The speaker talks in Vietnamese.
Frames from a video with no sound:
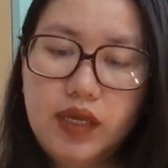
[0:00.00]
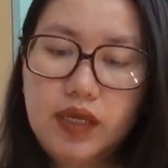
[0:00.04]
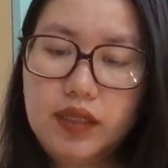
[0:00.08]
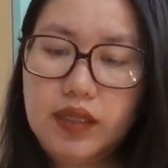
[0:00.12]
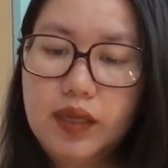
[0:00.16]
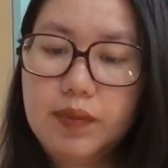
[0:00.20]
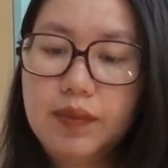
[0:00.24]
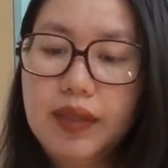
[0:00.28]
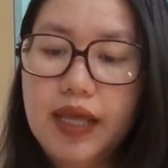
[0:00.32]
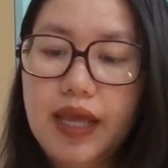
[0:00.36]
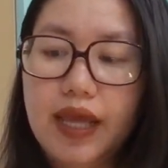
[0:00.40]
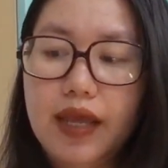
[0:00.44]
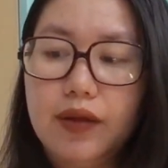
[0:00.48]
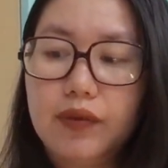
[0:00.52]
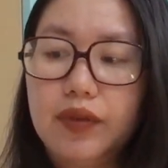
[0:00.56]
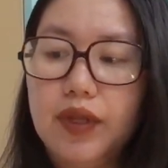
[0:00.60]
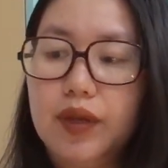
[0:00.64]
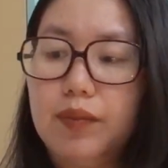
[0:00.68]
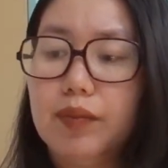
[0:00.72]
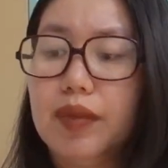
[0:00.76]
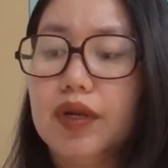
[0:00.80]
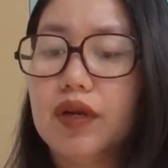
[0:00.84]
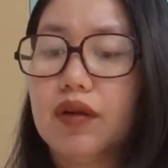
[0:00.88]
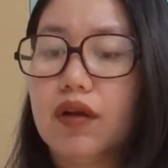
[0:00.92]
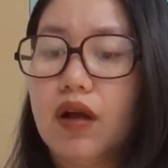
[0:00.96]
tiếp theo
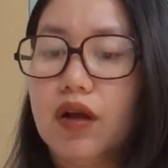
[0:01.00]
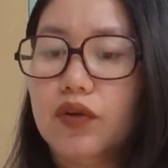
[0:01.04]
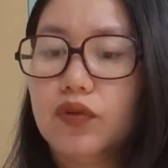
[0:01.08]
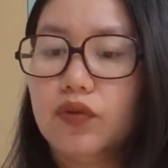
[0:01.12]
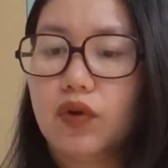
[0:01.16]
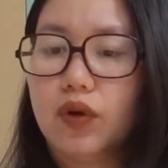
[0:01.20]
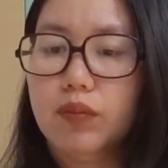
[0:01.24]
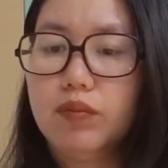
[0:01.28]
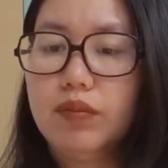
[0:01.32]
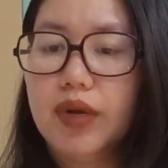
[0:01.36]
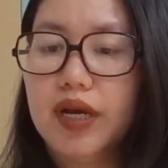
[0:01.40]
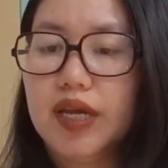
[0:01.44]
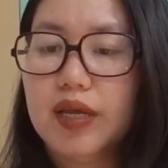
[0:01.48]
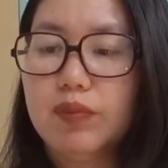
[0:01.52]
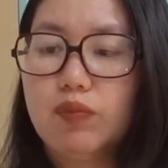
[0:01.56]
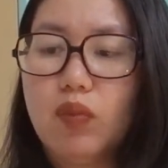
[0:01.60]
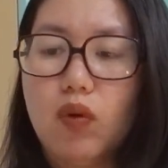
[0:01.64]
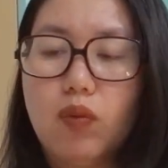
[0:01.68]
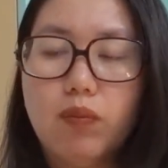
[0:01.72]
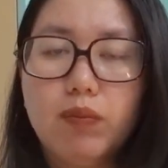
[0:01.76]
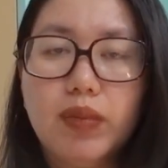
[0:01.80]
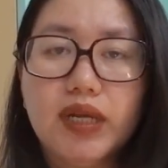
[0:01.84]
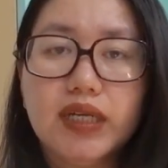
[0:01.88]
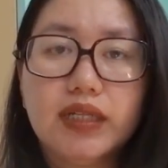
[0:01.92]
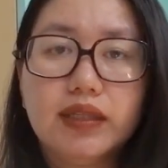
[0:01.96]
thì mình có chuẩn bị
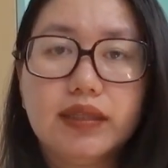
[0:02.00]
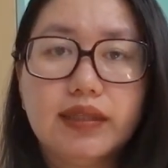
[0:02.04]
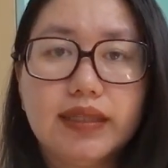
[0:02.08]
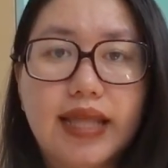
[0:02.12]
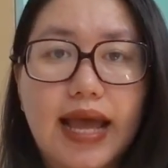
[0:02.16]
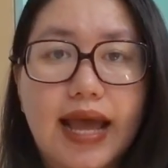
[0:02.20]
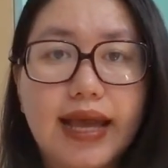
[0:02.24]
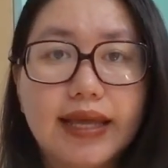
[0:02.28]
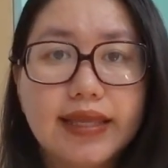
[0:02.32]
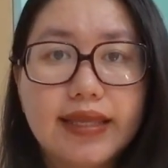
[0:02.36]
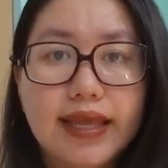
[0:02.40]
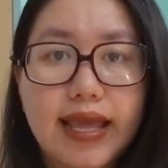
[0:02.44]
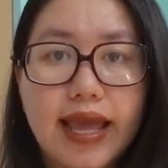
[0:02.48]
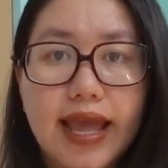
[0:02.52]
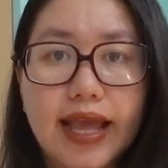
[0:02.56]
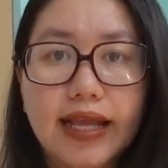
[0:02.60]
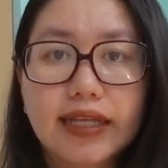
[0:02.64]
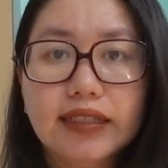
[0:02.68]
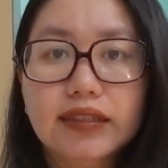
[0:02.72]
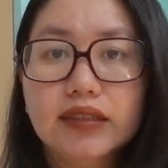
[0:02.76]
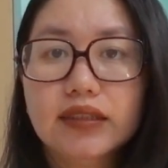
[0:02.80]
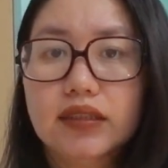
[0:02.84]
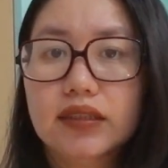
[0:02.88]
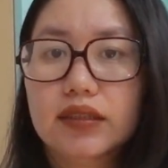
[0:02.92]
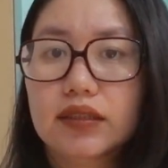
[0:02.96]
một bịch tả dán
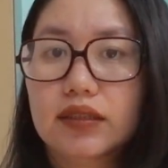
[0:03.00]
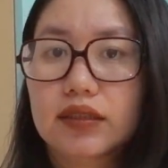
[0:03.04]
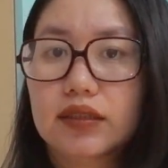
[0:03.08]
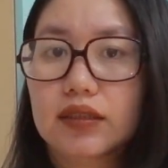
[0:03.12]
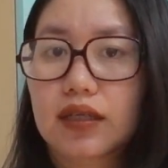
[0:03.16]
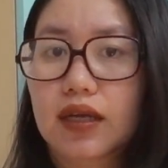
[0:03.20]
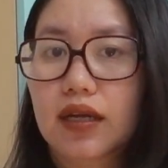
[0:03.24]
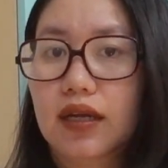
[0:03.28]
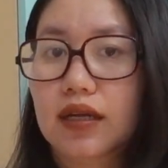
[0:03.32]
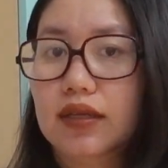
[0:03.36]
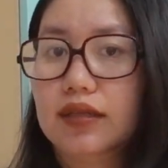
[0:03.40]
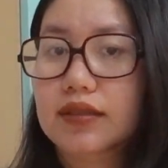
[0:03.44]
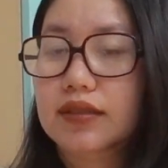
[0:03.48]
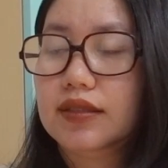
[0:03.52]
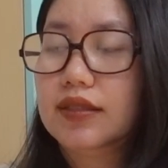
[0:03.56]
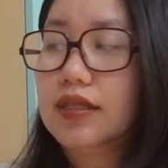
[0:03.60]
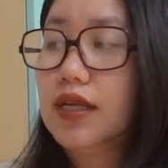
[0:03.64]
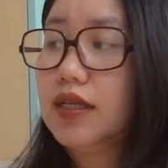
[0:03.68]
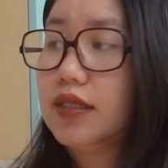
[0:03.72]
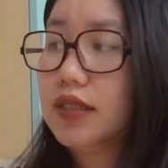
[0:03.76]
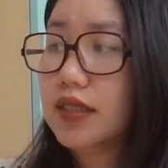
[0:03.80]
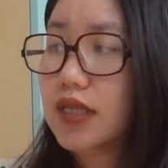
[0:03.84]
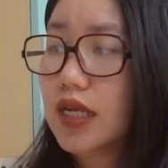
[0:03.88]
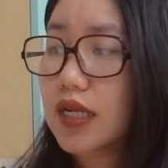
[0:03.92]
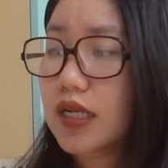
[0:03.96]
uh,
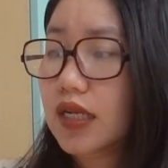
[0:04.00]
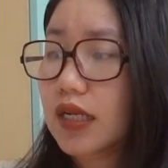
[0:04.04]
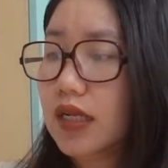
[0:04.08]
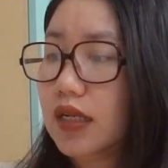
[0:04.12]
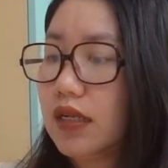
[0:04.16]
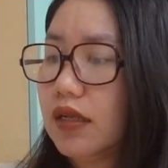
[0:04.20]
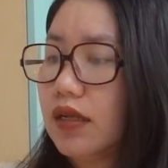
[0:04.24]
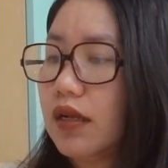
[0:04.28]
sơ sinh